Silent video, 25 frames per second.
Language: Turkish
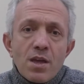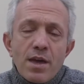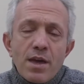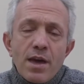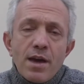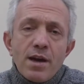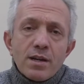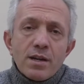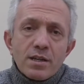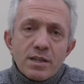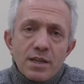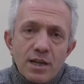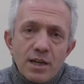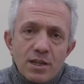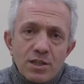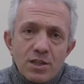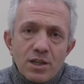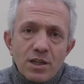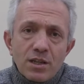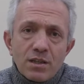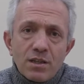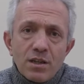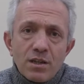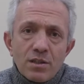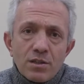Eğer
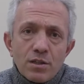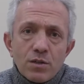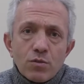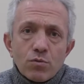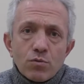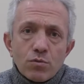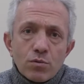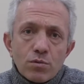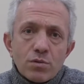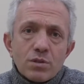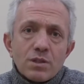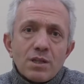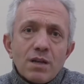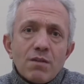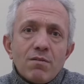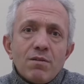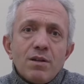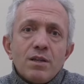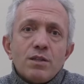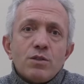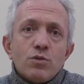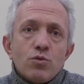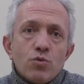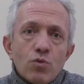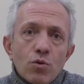gerçekten de ulus
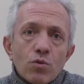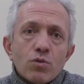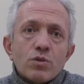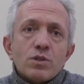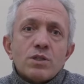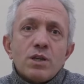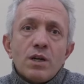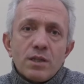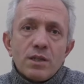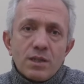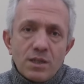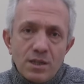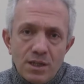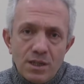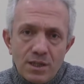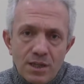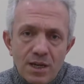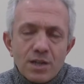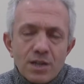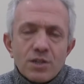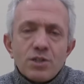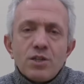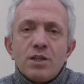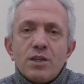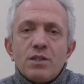devlet yoksa ki
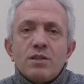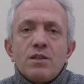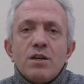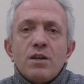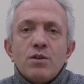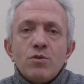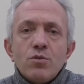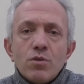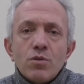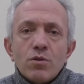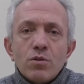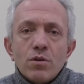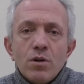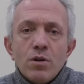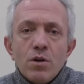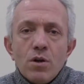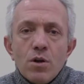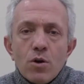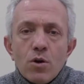gerçekten yok